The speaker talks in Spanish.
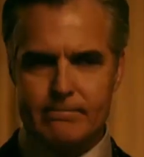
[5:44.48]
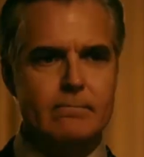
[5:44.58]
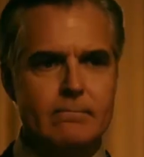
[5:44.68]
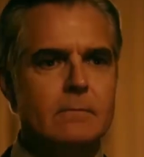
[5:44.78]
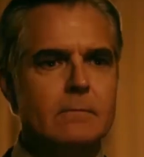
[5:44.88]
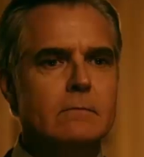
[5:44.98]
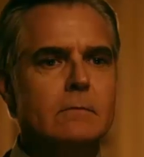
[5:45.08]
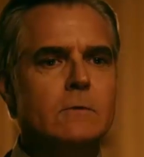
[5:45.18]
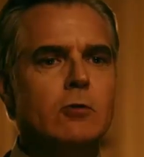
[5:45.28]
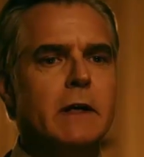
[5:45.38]
embargo, en
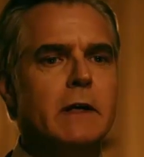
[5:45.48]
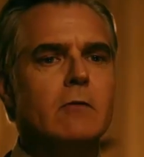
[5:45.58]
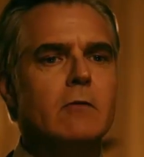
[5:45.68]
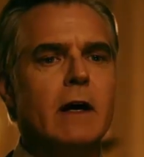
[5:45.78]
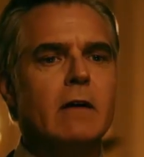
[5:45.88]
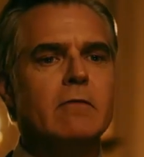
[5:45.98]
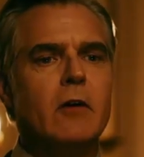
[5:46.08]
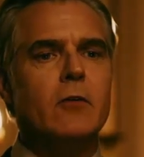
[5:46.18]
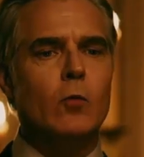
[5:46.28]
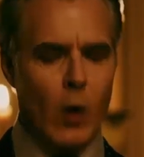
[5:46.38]
algunas ocasiones,
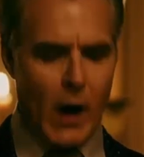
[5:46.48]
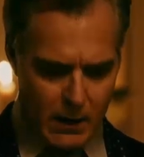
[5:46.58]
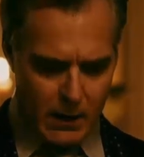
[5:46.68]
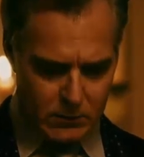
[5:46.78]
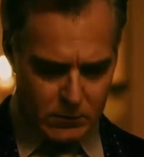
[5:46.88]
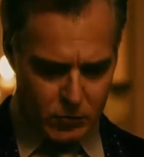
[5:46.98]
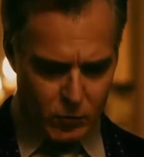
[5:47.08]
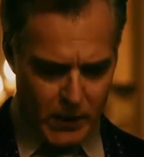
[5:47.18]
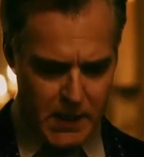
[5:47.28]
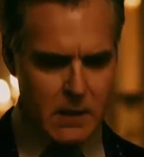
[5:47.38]
el señor Livell les
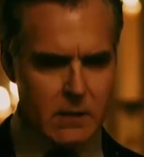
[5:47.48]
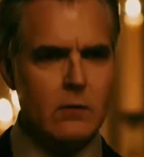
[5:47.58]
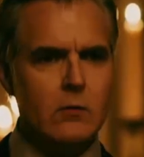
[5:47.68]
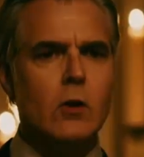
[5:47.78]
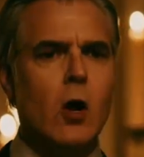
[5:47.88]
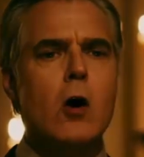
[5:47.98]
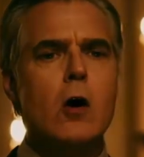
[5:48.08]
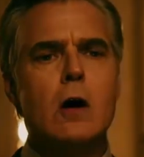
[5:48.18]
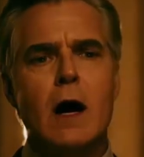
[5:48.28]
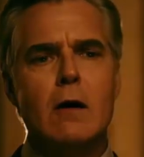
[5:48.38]
pedía que jugaran
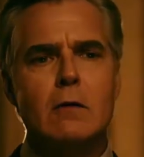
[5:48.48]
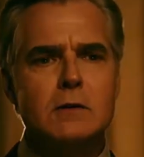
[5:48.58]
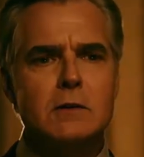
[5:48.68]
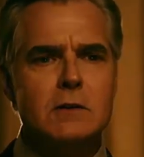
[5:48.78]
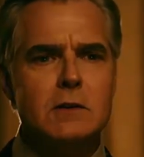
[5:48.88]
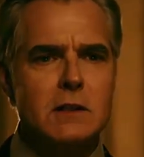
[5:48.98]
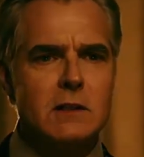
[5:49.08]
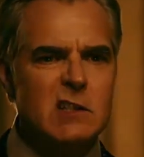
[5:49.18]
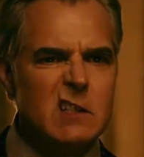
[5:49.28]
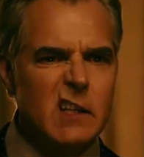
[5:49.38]
otros juegos, lo
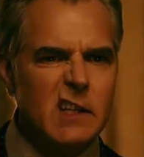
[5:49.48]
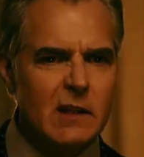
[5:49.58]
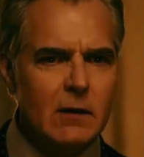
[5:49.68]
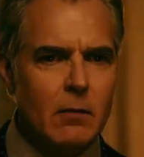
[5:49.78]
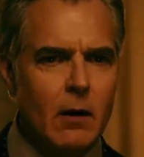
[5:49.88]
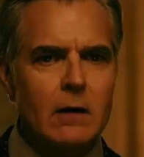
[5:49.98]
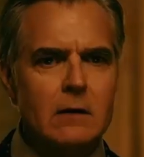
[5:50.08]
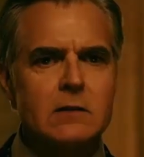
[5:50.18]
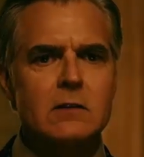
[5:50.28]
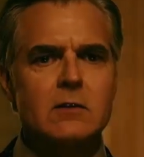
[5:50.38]
que los forzaba a que
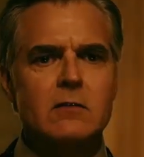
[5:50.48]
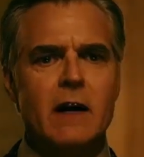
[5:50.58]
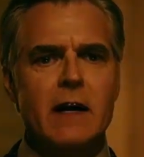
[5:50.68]
sacrificaran de